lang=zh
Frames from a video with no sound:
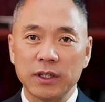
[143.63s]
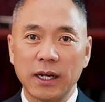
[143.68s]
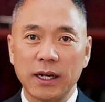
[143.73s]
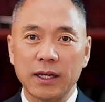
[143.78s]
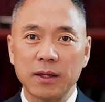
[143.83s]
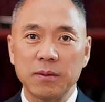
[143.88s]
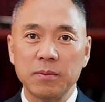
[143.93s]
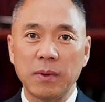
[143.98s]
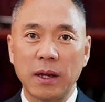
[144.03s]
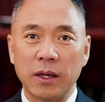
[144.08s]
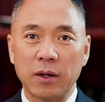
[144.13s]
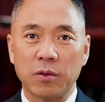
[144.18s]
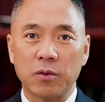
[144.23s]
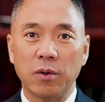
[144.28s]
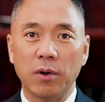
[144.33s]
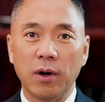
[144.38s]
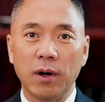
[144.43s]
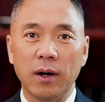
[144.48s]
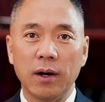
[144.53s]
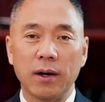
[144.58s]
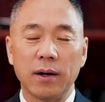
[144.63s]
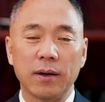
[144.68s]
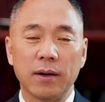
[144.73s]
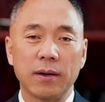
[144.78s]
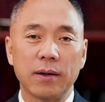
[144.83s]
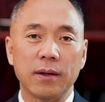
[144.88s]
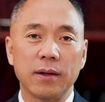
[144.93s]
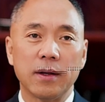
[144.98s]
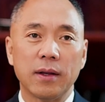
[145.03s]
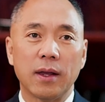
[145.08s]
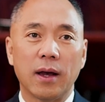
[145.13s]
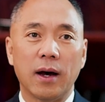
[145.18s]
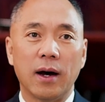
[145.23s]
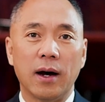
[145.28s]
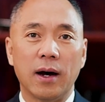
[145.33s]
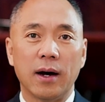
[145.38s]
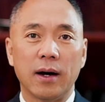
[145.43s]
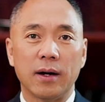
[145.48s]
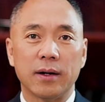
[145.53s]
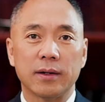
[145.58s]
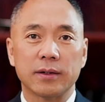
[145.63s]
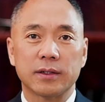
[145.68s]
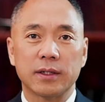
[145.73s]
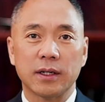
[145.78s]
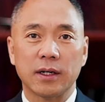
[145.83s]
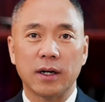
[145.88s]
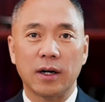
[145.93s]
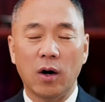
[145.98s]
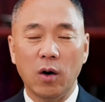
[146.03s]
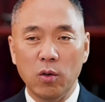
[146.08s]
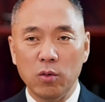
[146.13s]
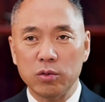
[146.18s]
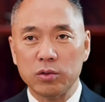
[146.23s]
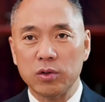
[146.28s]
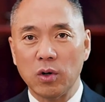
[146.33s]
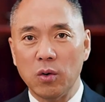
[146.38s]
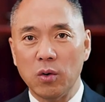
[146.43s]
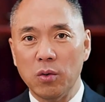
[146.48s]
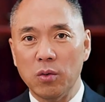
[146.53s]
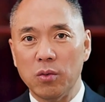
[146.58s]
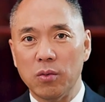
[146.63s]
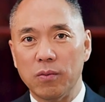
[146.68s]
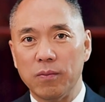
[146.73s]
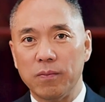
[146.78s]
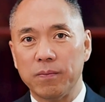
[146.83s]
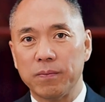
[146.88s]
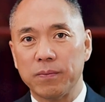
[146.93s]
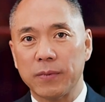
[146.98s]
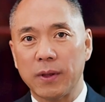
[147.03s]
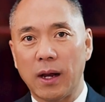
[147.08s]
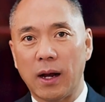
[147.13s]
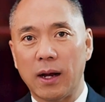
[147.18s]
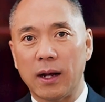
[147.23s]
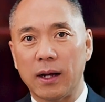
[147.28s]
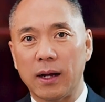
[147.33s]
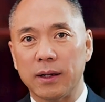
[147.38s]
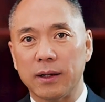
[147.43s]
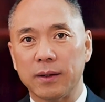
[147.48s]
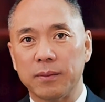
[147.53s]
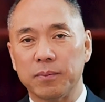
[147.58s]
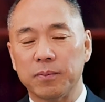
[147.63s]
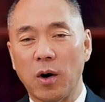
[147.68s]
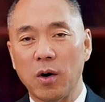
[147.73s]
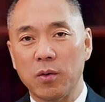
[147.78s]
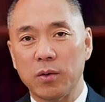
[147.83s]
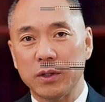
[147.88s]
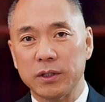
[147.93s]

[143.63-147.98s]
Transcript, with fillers: 所以他跟美国啊，这个欧洲啊。